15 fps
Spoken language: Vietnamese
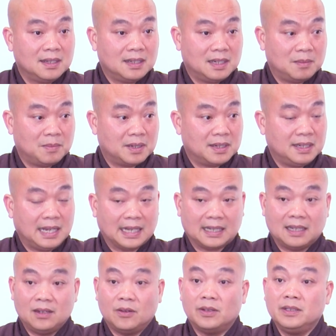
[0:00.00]
là mình đặt
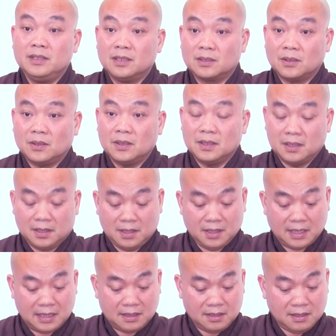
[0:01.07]
cái loại hương thôi, chứ
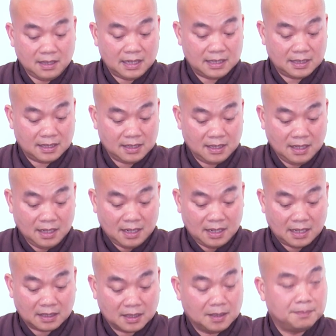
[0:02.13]
cái chính là gì,
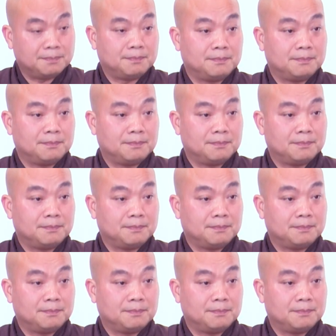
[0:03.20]
là thơm.